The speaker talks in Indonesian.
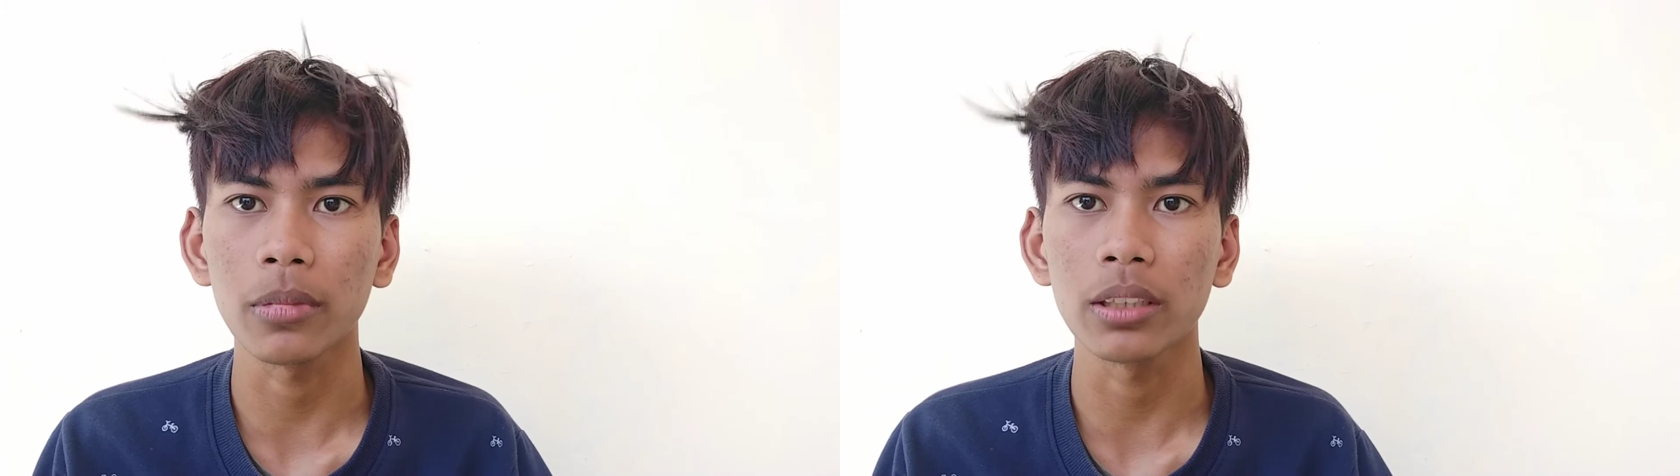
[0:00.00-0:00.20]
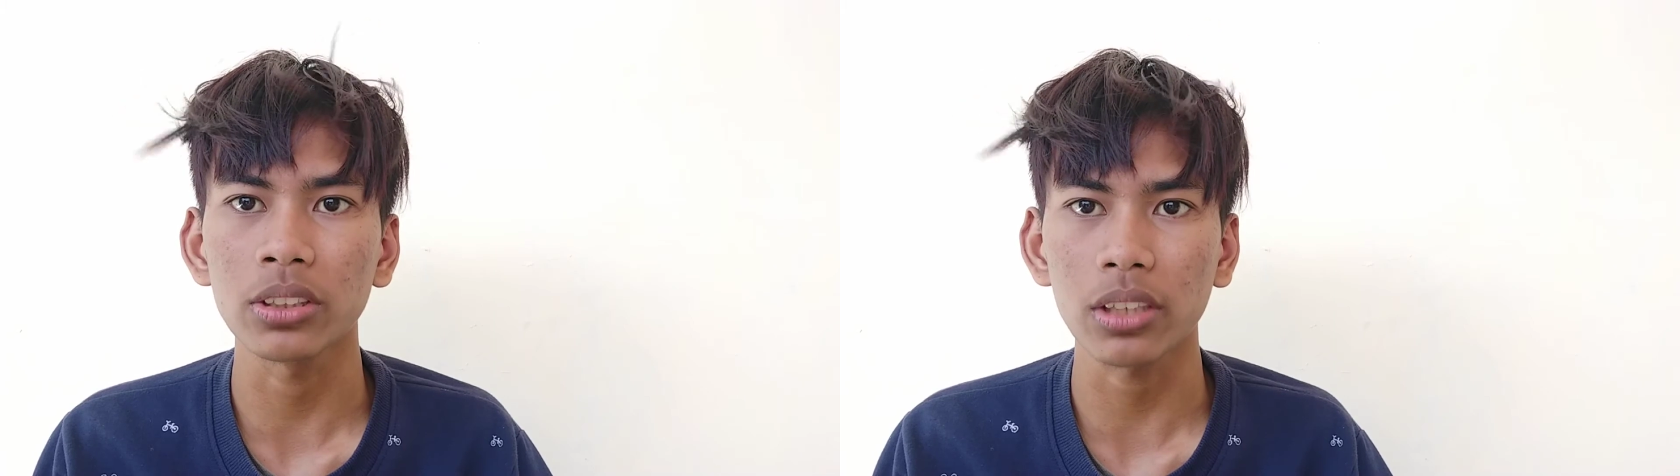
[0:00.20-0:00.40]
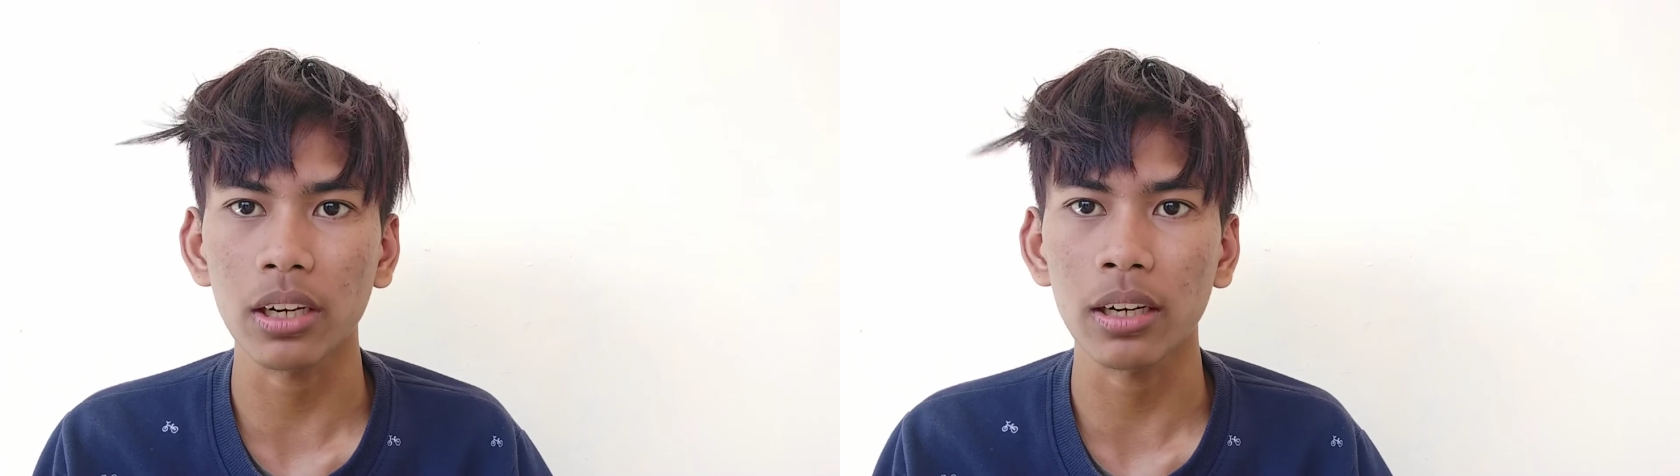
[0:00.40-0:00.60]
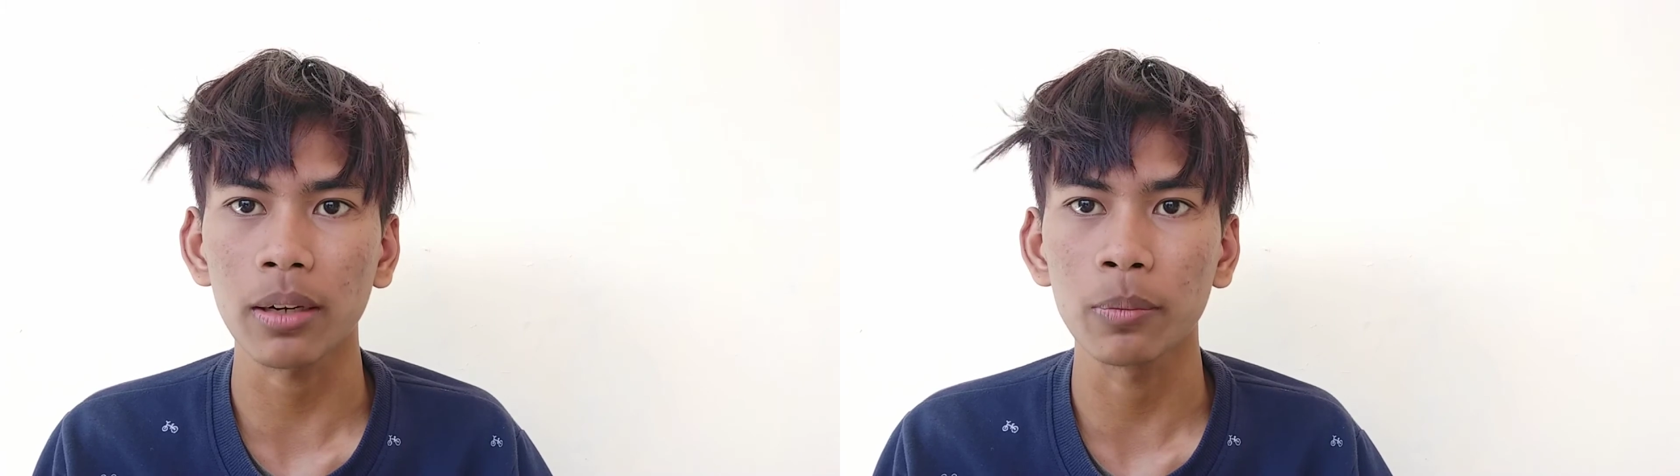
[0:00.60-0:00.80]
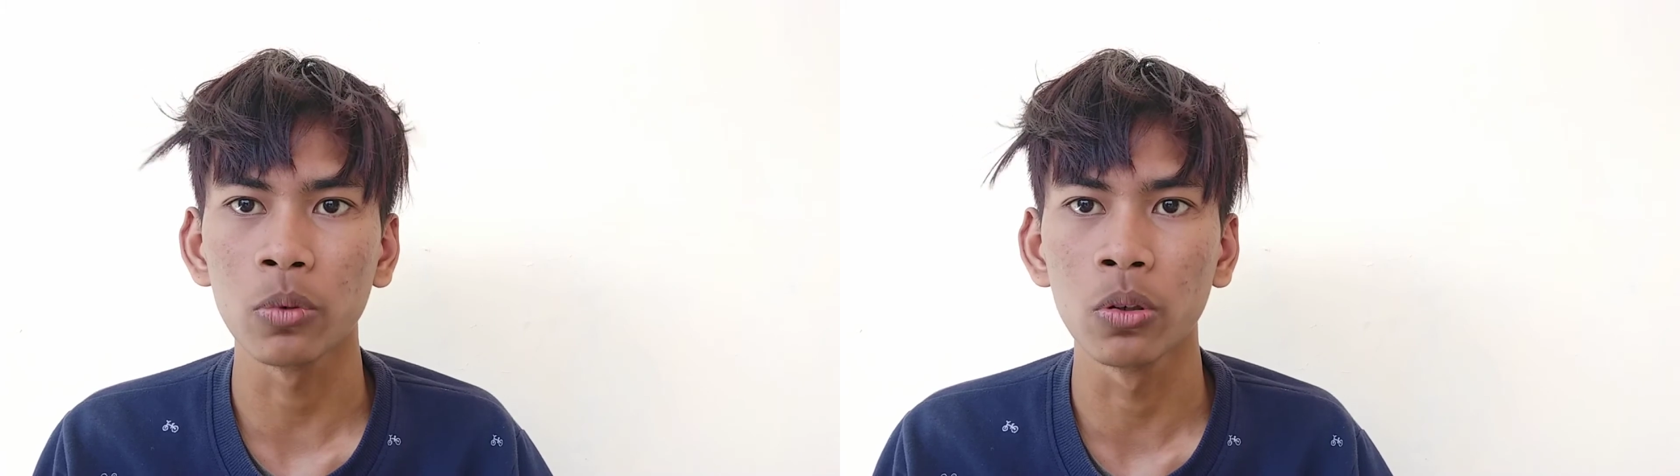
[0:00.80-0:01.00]
Sarah
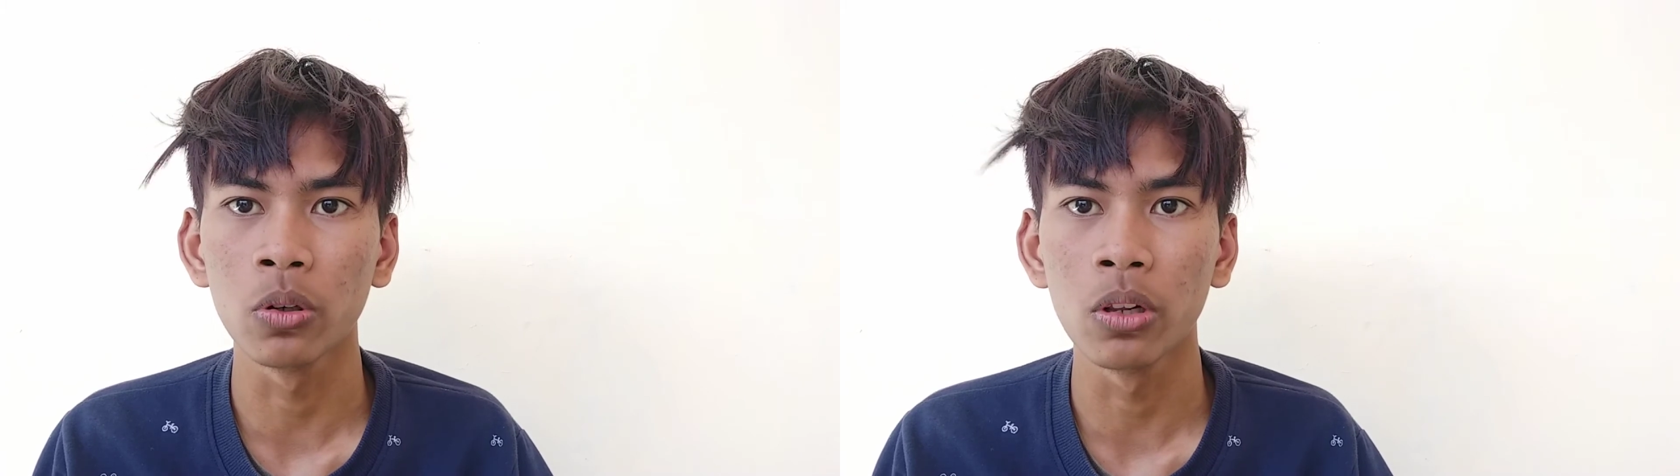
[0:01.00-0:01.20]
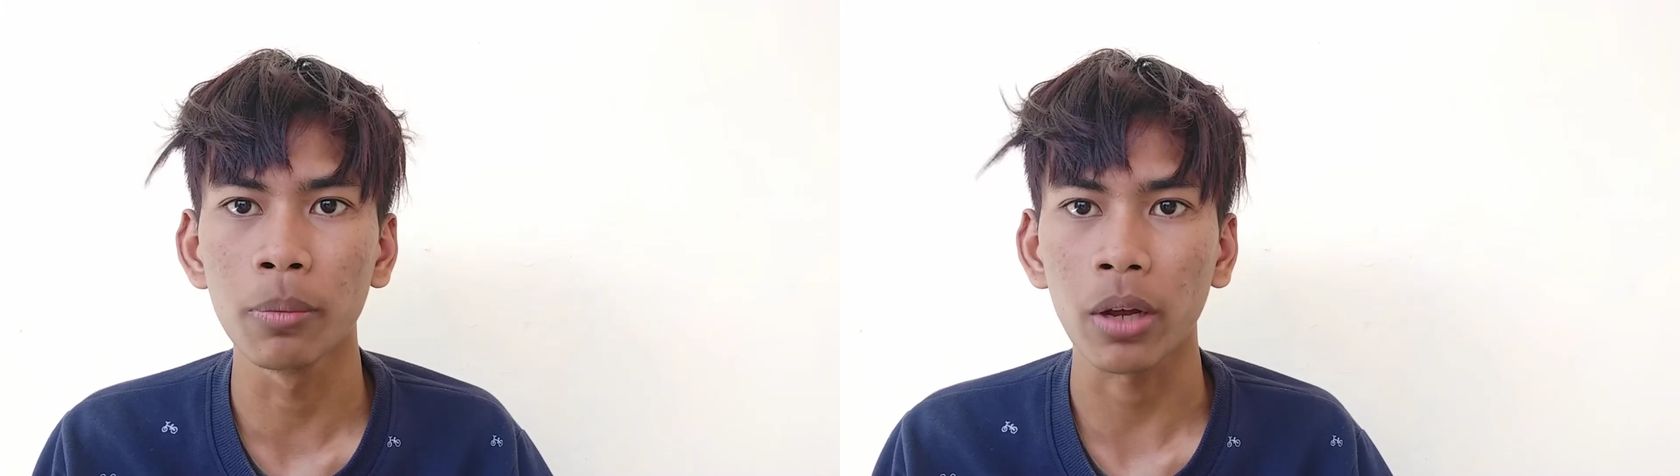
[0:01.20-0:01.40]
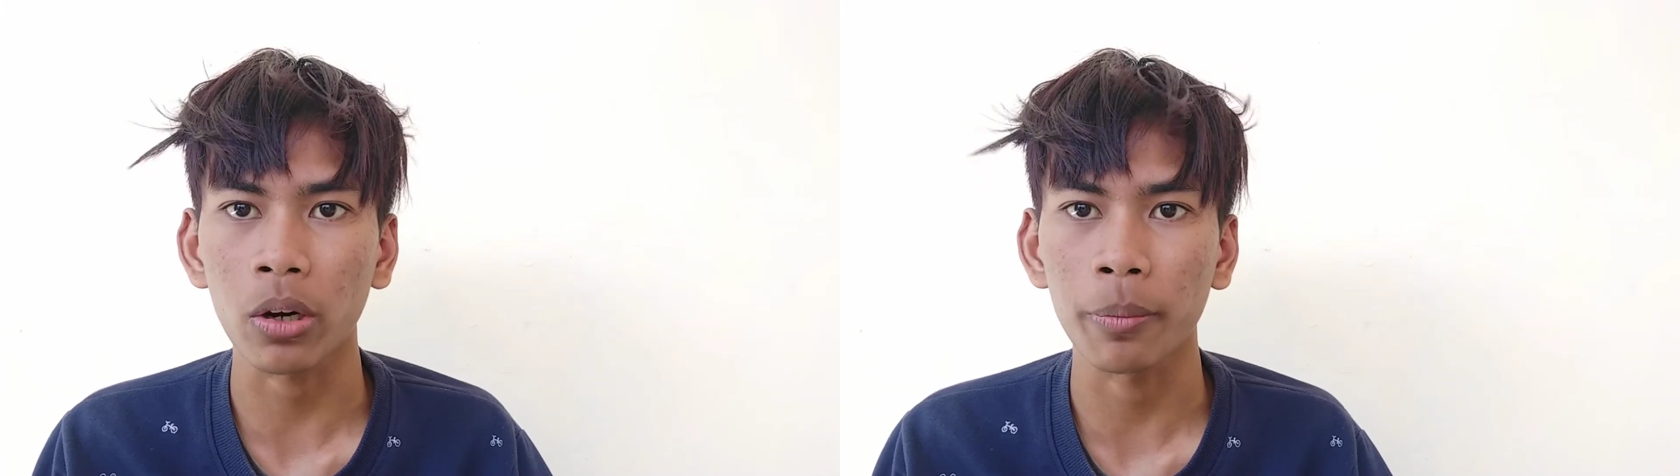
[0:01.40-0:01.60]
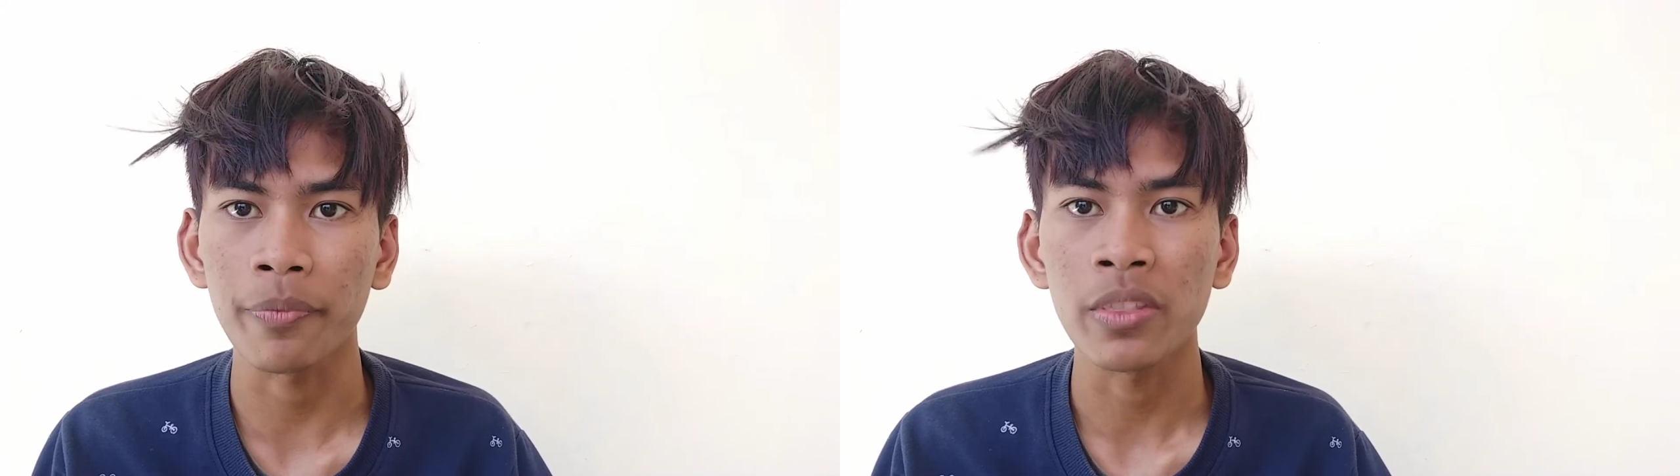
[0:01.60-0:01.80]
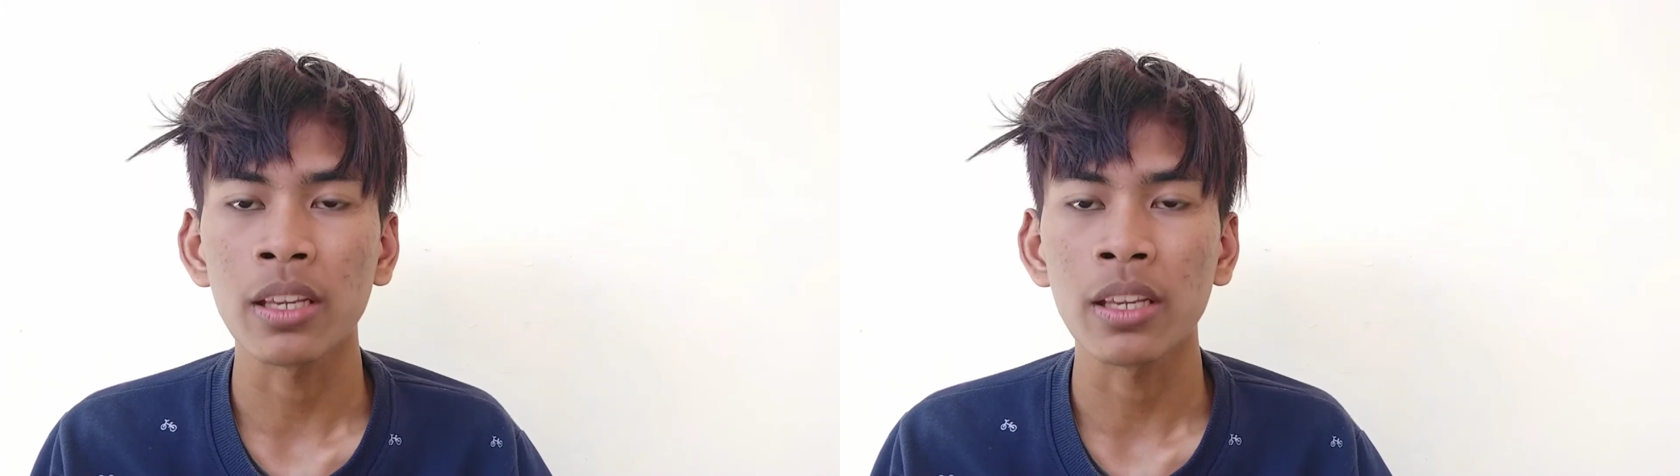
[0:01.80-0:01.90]
Bulbul Maram.